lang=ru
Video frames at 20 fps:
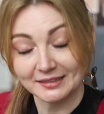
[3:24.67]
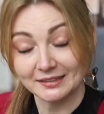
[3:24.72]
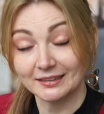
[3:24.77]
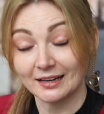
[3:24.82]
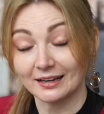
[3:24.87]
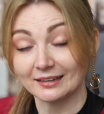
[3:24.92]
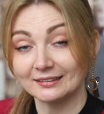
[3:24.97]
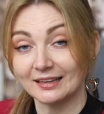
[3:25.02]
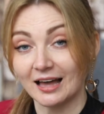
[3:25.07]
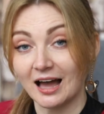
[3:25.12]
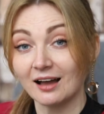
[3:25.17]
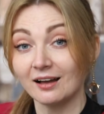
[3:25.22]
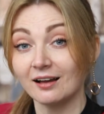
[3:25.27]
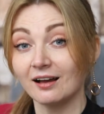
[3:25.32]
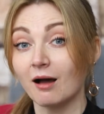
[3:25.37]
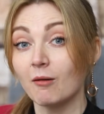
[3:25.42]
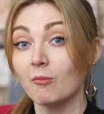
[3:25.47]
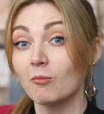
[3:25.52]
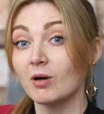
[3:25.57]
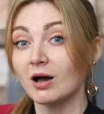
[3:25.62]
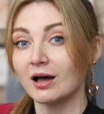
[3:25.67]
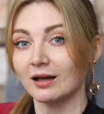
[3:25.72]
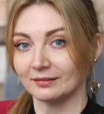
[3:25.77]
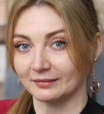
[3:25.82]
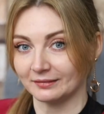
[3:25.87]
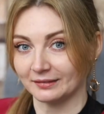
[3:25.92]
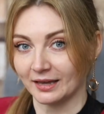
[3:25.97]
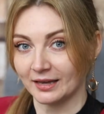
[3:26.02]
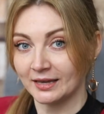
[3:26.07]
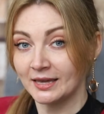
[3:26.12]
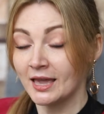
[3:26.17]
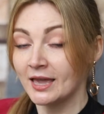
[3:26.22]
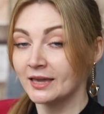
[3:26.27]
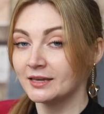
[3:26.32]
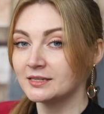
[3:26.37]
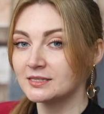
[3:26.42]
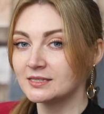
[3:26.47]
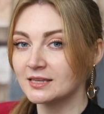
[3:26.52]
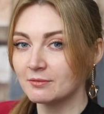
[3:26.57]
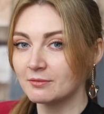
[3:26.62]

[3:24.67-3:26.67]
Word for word: и когда команда из